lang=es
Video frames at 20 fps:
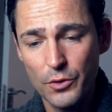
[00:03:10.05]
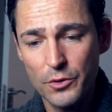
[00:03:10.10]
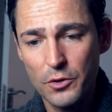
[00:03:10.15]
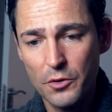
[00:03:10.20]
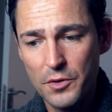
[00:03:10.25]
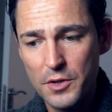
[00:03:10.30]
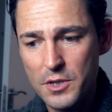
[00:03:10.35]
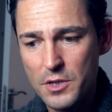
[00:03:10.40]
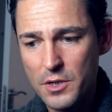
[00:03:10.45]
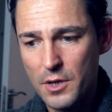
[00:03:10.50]

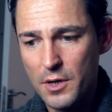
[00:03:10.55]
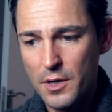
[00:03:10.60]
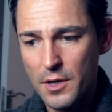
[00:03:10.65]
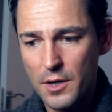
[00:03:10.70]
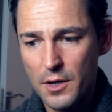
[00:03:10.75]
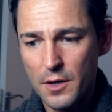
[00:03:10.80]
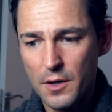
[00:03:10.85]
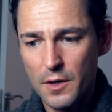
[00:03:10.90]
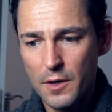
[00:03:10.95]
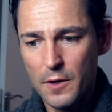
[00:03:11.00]
Entonces,
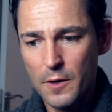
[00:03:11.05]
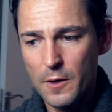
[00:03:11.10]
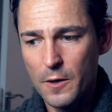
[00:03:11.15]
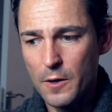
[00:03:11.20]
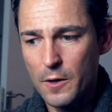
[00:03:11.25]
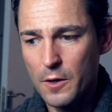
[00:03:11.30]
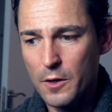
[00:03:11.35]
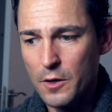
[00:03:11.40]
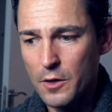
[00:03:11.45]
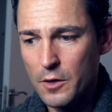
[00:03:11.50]

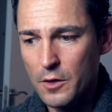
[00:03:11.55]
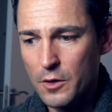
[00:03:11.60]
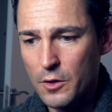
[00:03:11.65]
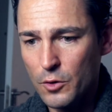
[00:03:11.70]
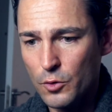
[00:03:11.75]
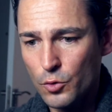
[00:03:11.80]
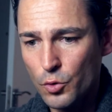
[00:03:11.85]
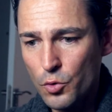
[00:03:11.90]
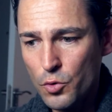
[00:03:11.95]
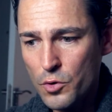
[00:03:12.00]

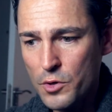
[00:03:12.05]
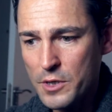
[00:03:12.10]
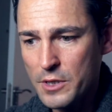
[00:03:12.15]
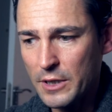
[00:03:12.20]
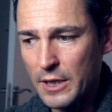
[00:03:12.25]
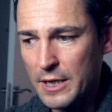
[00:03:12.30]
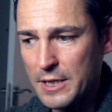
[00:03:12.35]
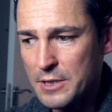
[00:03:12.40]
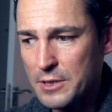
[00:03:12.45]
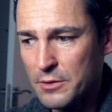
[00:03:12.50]
tú
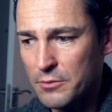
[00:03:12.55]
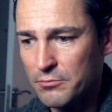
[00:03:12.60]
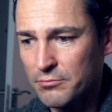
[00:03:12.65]
estás,